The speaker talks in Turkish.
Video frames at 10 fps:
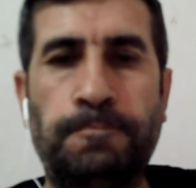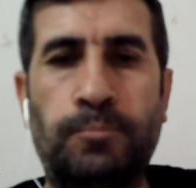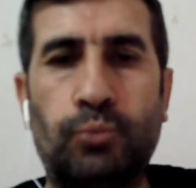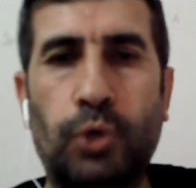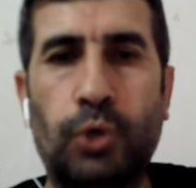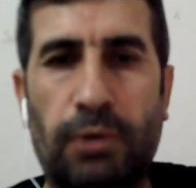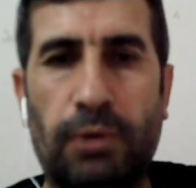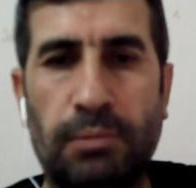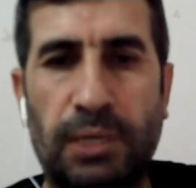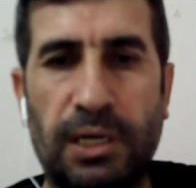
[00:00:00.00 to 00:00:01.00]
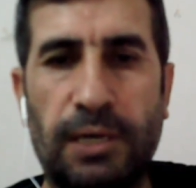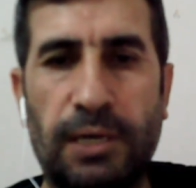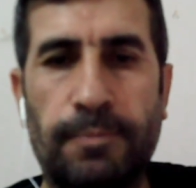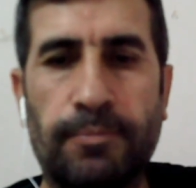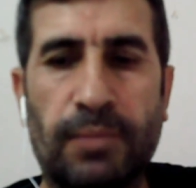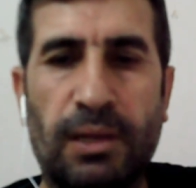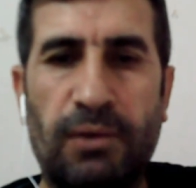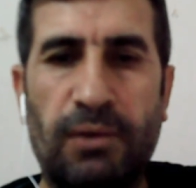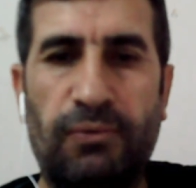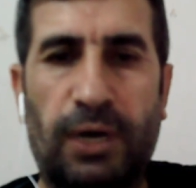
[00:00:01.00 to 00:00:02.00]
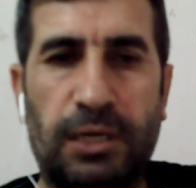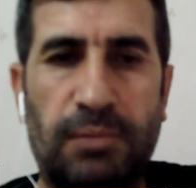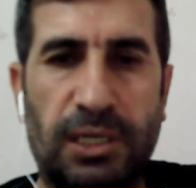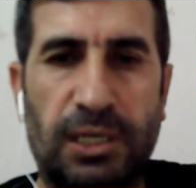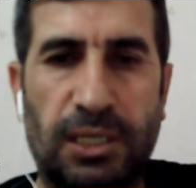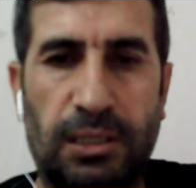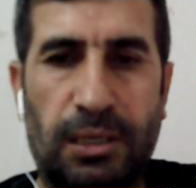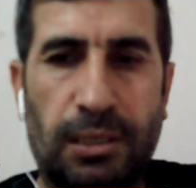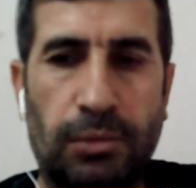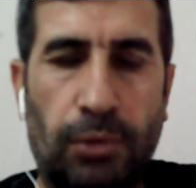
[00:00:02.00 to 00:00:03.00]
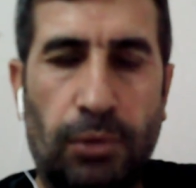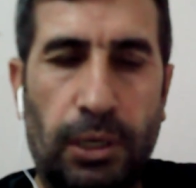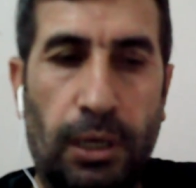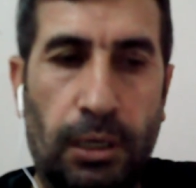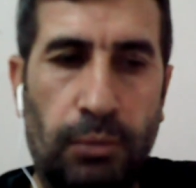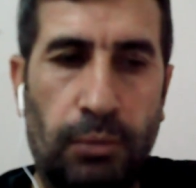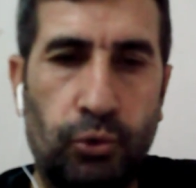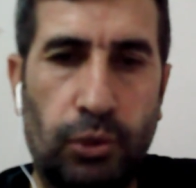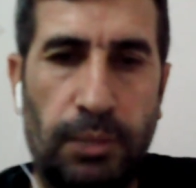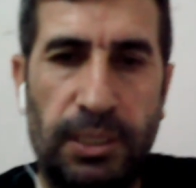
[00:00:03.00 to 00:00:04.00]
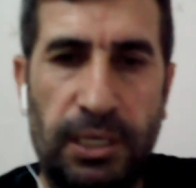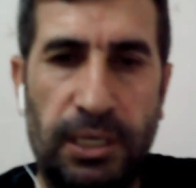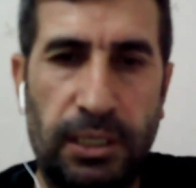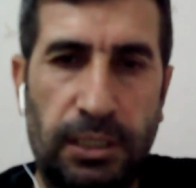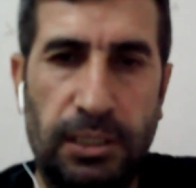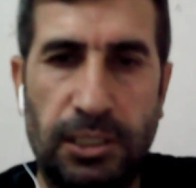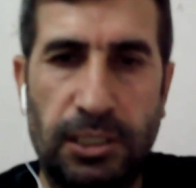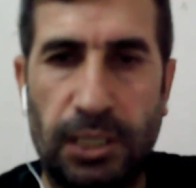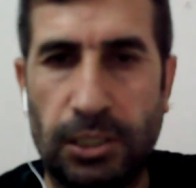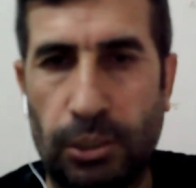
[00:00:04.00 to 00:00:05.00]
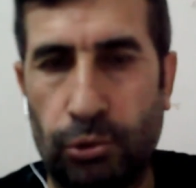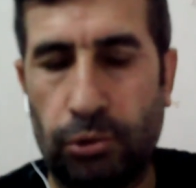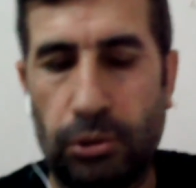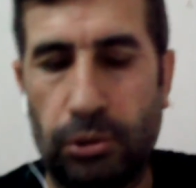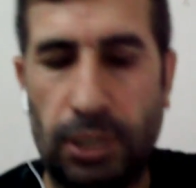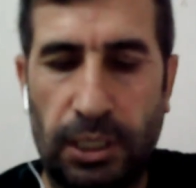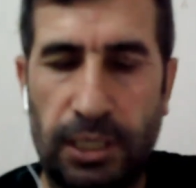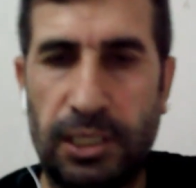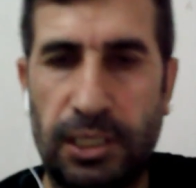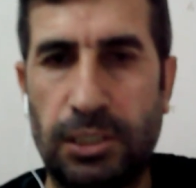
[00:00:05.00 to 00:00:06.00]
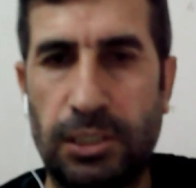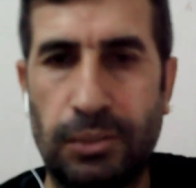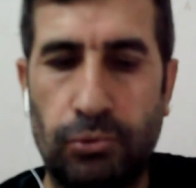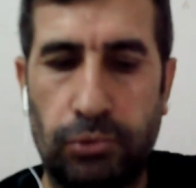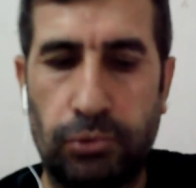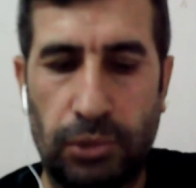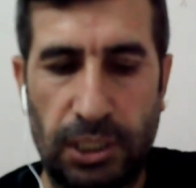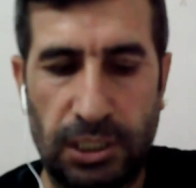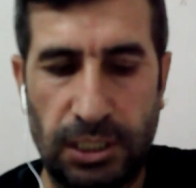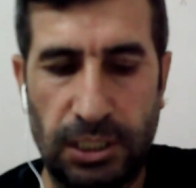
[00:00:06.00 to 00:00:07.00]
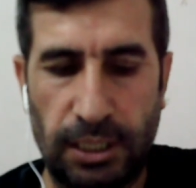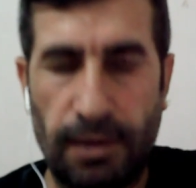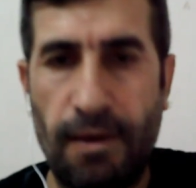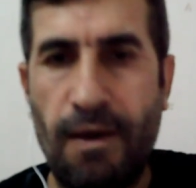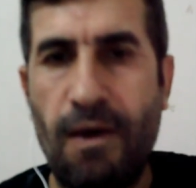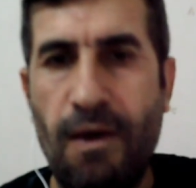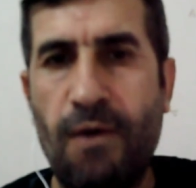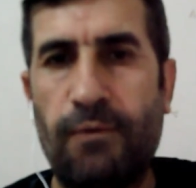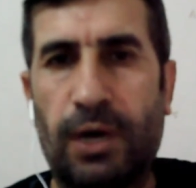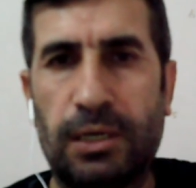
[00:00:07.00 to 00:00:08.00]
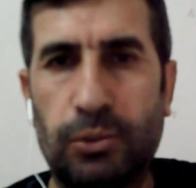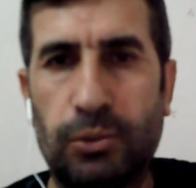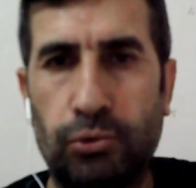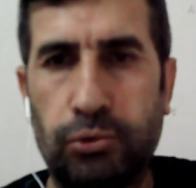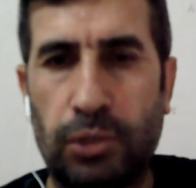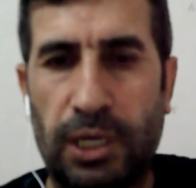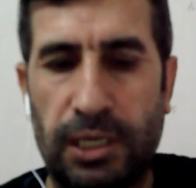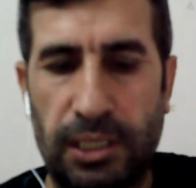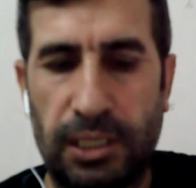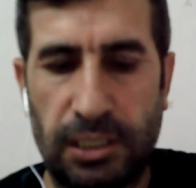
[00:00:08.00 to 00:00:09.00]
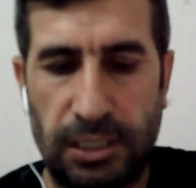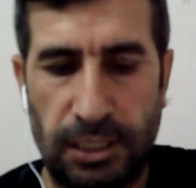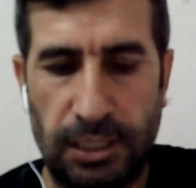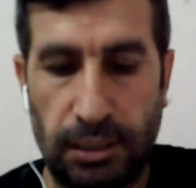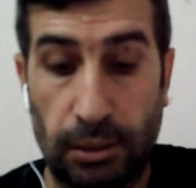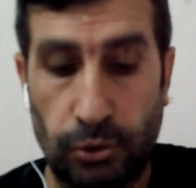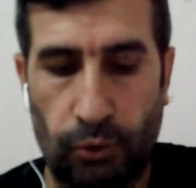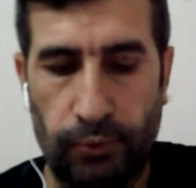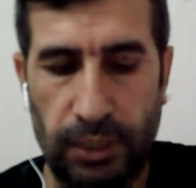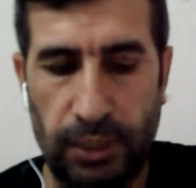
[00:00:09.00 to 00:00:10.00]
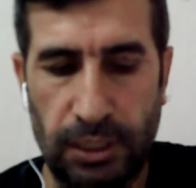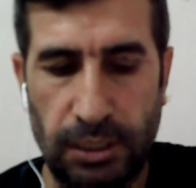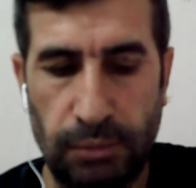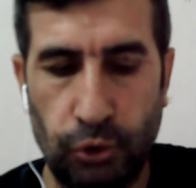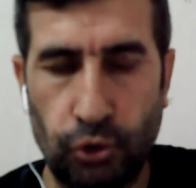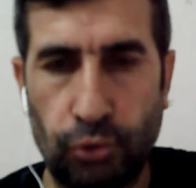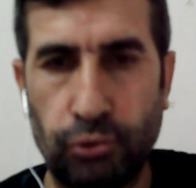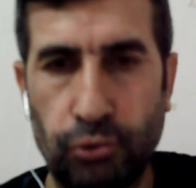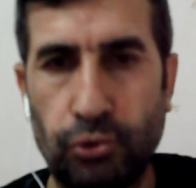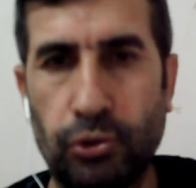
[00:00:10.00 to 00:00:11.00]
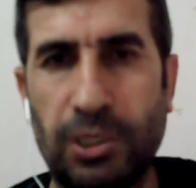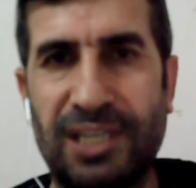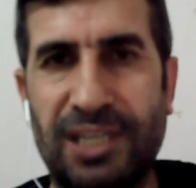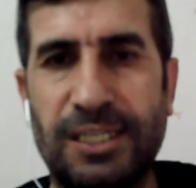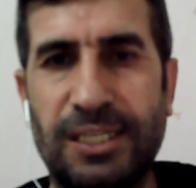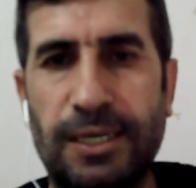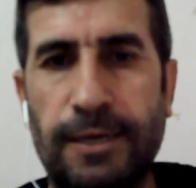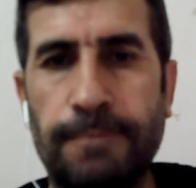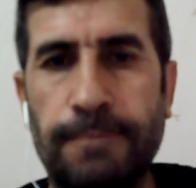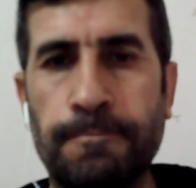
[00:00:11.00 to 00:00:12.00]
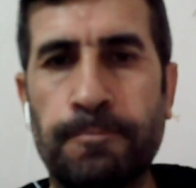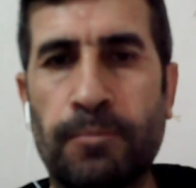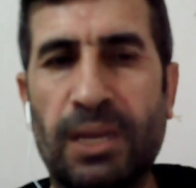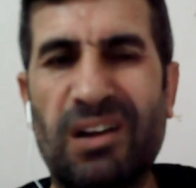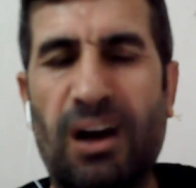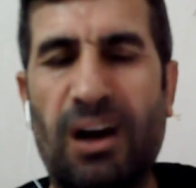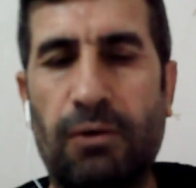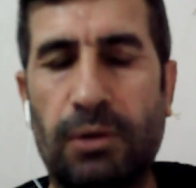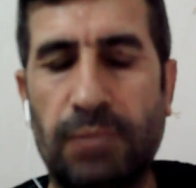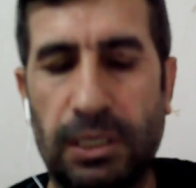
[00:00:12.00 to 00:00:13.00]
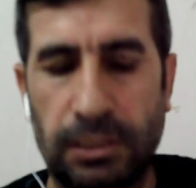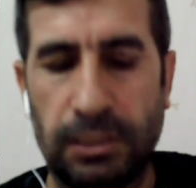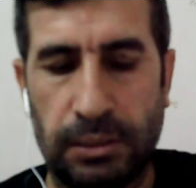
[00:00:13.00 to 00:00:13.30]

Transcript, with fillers: bu kavramlara farklı maksatlardan dolayı anlamı yüklemeleri, siyasal otoritelerin etkisi, kültürün etkisi, farklı kültürlerin etkisi, tasavvufun etkisi, birçok unsurun etkisiyle kavramların